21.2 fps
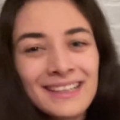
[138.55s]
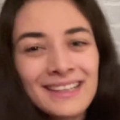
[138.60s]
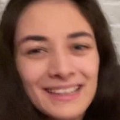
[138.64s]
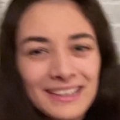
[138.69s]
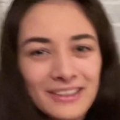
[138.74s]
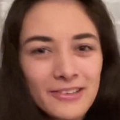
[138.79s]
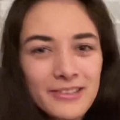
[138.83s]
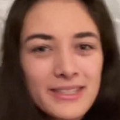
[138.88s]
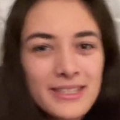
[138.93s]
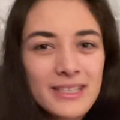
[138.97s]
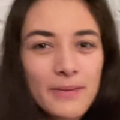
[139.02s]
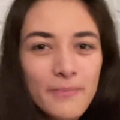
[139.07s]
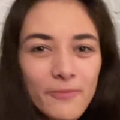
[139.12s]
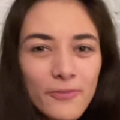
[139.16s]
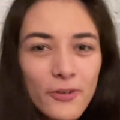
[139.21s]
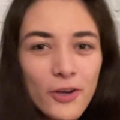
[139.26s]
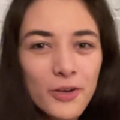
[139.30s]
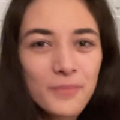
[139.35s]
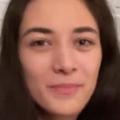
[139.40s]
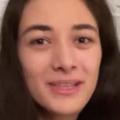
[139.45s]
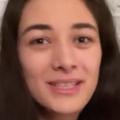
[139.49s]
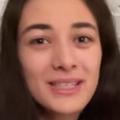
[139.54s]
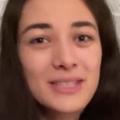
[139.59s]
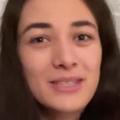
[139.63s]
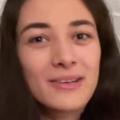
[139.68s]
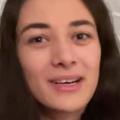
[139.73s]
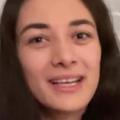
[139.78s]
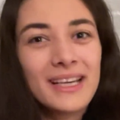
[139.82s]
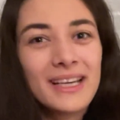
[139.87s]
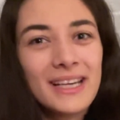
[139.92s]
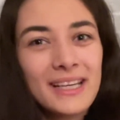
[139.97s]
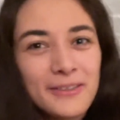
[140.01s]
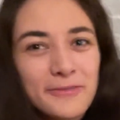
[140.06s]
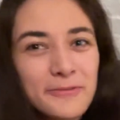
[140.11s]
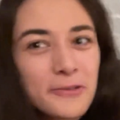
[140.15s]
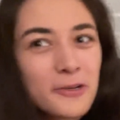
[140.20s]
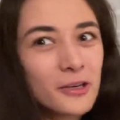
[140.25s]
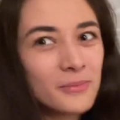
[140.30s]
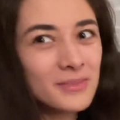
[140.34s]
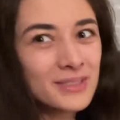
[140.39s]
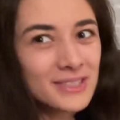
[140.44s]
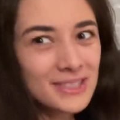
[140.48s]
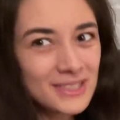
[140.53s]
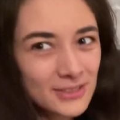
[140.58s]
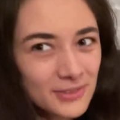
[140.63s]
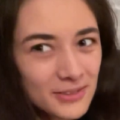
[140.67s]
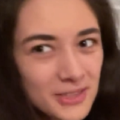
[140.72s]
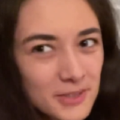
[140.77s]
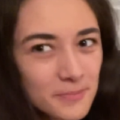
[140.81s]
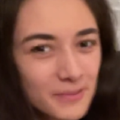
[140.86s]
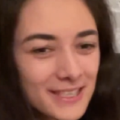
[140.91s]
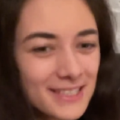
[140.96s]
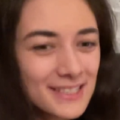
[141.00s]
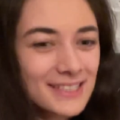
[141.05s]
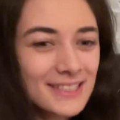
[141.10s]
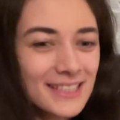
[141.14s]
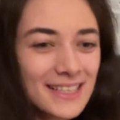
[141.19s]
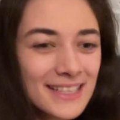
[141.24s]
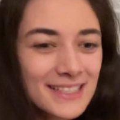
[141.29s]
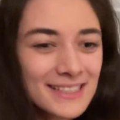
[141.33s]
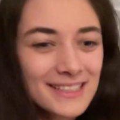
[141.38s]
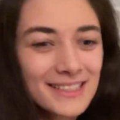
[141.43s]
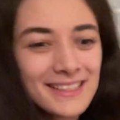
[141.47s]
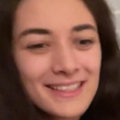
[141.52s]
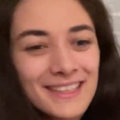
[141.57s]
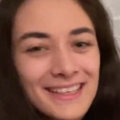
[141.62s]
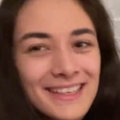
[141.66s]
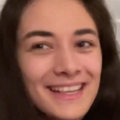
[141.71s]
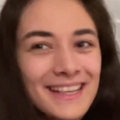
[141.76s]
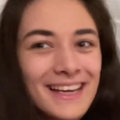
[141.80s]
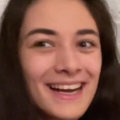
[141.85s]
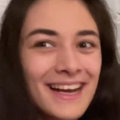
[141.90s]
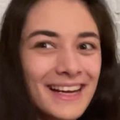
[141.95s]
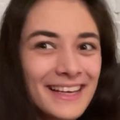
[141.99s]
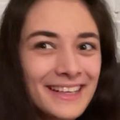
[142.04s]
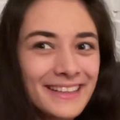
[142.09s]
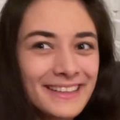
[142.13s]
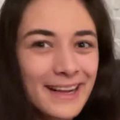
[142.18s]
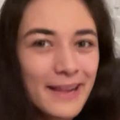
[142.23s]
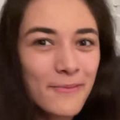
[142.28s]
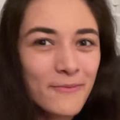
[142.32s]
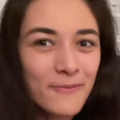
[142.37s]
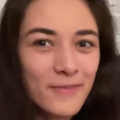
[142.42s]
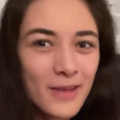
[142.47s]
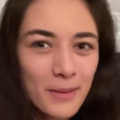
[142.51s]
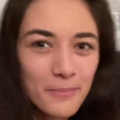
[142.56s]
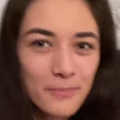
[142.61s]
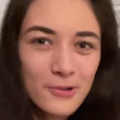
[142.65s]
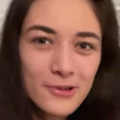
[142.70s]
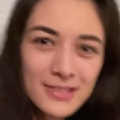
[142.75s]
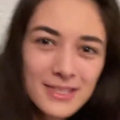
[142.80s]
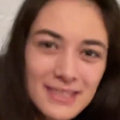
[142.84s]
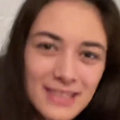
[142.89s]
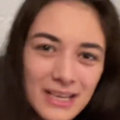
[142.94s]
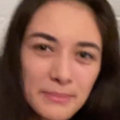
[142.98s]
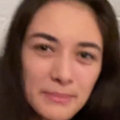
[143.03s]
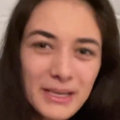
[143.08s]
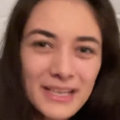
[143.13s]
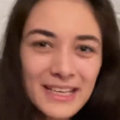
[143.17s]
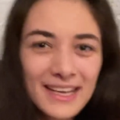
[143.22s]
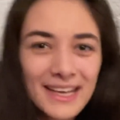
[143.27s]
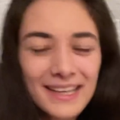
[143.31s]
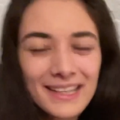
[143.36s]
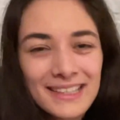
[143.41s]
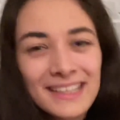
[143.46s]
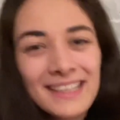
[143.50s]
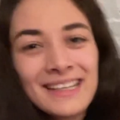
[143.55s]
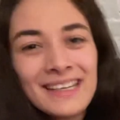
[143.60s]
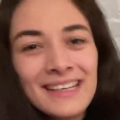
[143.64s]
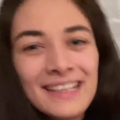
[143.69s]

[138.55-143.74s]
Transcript: Trotzdem wird man zur EU-Kommissionspräsidentin. Ja, ein Schelm, wer Böses dabei denkt.